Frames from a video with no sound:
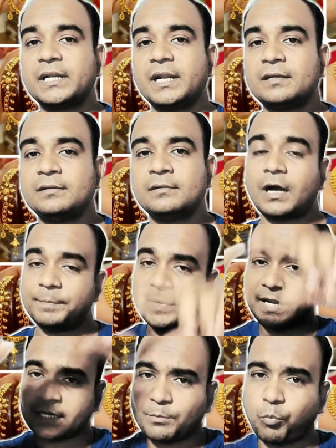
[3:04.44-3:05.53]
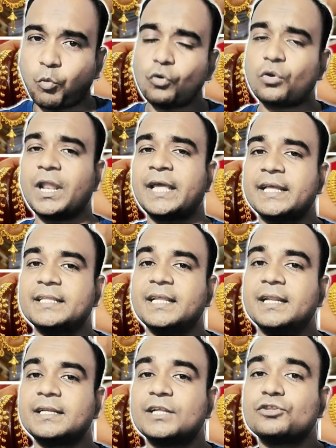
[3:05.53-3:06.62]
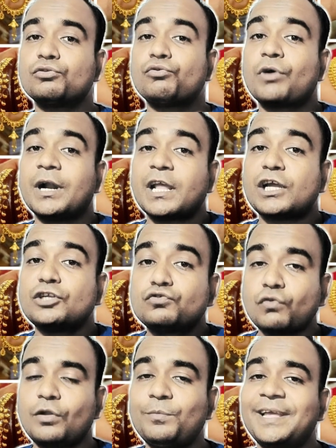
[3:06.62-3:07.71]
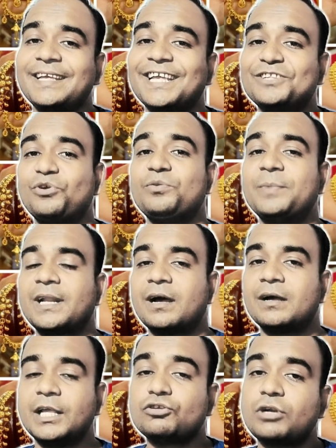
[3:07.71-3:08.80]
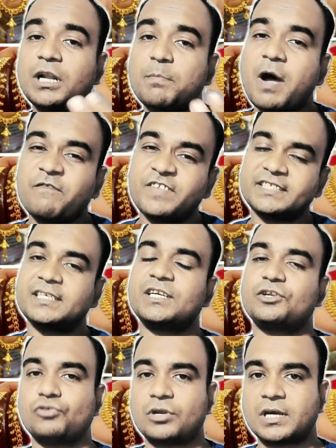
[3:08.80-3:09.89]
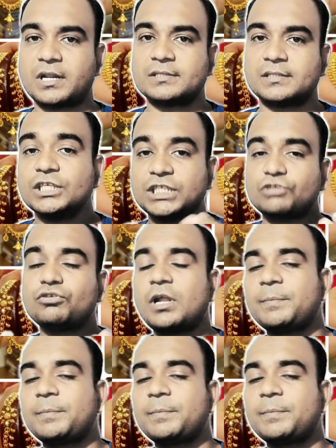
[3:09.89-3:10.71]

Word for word: নিলেন আপনি একটা বোর্ডও লাগিয়ে দিলেন কিন্তু দোকানটা কি চলবে কি চলবে না এর জন্য একটা পাবলিসিটিরও দরকার আছে সেজন্য